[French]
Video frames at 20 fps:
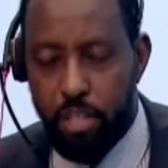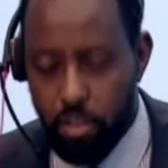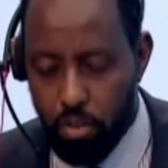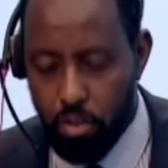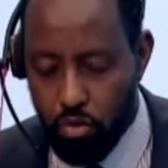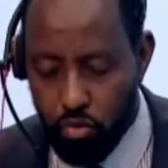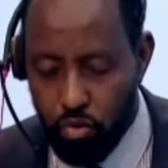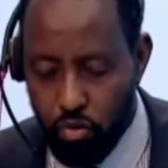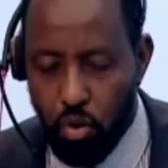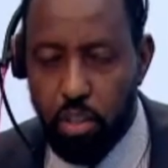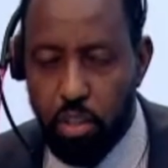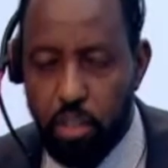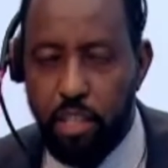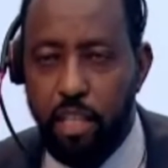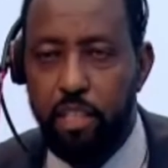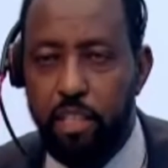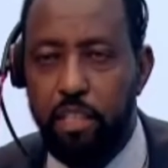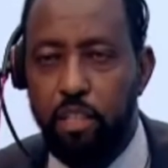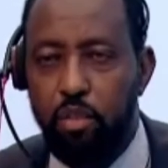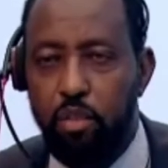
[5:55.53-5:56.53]
pour euh,
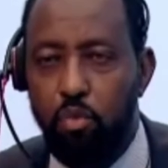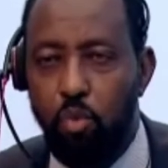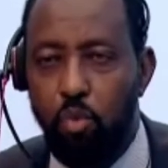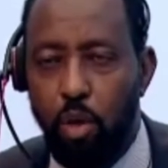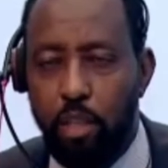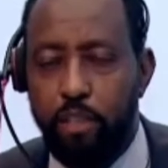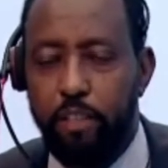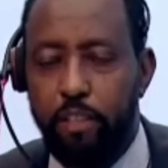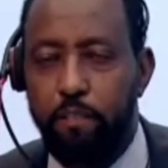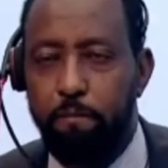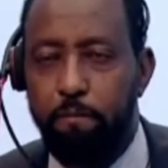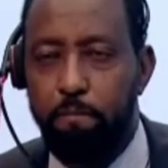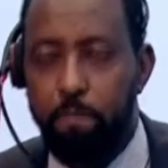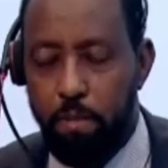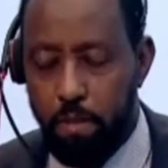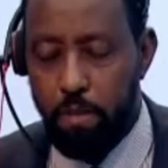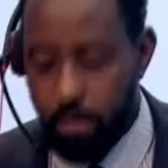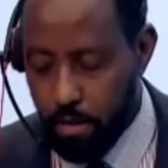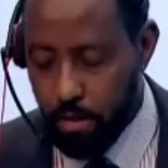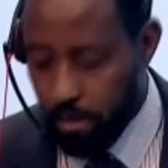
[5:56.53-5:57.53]
présenter
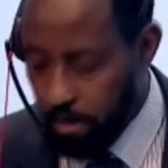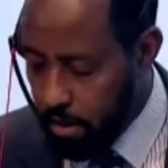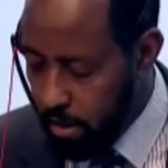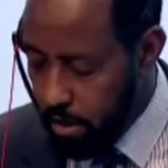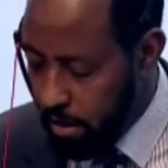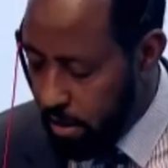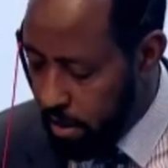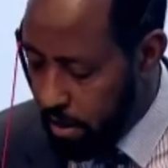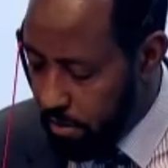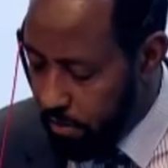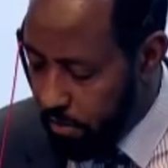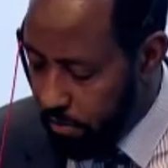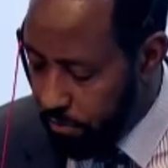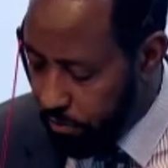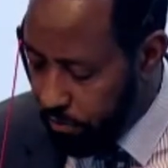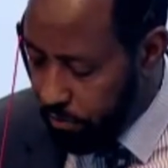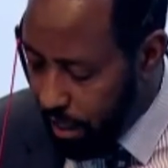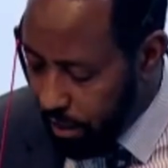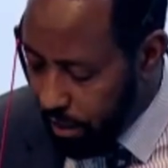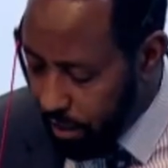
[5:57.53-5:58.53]
un candidat
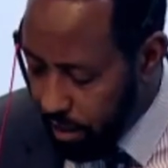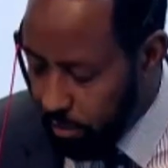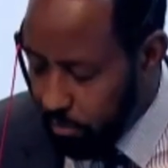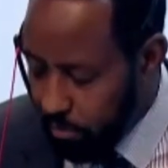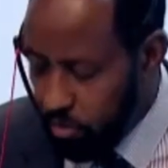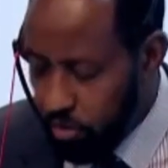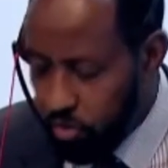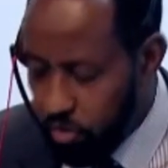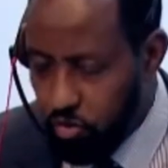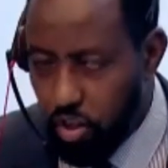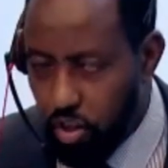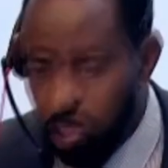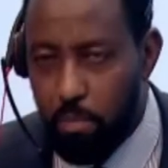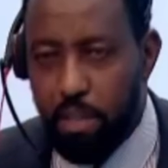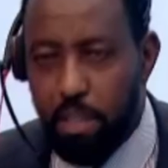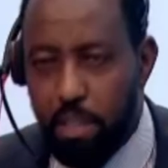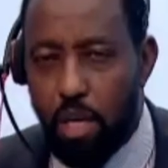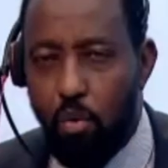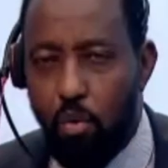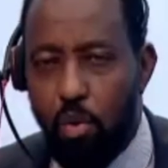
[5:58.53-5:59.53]
très solide.